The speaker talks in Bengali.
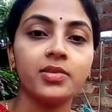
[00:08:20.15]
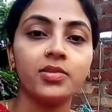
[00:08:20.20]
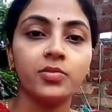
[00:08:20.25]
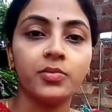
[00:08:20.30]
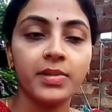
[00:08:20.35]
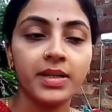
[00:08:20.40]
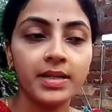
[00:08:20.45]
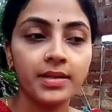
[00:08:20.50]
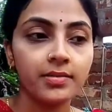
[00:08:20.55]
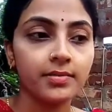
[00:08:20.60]

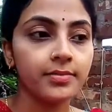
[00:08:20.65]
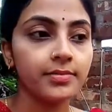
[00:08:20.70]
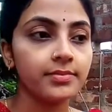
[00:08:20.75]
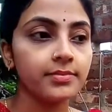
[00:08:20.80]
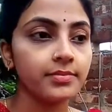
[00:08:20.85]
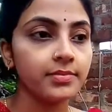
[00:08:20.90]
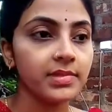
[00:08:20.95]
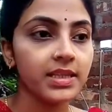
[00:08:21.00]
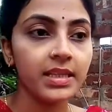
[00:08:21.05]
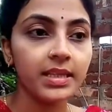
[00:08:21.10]
তোমার
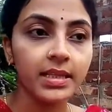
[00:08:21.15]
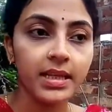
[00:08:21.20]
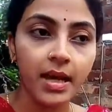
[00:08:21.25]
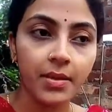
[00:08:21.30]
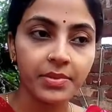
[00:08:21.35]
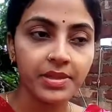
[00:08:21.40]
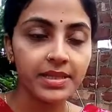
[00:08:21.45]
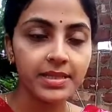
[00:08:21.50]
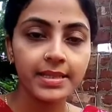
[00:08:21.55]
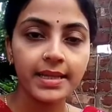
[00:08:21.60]
যেদিন
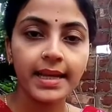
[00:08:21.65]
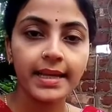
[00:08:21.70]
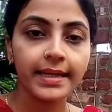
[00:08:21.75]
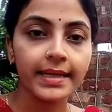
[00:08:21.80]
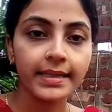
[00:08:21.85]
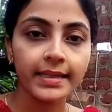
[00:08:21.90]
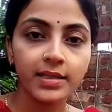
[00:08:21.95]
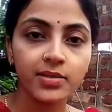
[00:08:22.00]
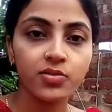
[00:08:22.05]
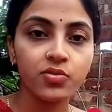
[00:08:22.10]
আমাদের
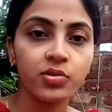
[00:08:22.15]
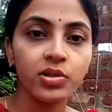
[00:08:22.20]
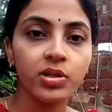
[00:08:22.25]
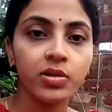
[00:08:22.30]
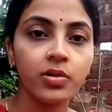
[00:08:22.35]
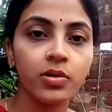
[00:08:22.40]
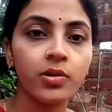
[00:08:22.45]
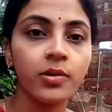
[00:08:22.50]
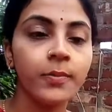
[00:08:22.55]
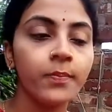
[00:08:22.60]
সাইকেলটা চুরি
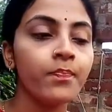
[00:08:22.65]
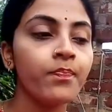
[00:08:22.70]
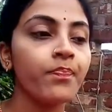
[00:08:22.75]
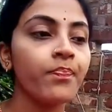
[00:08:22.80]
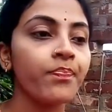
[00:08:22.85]
হলো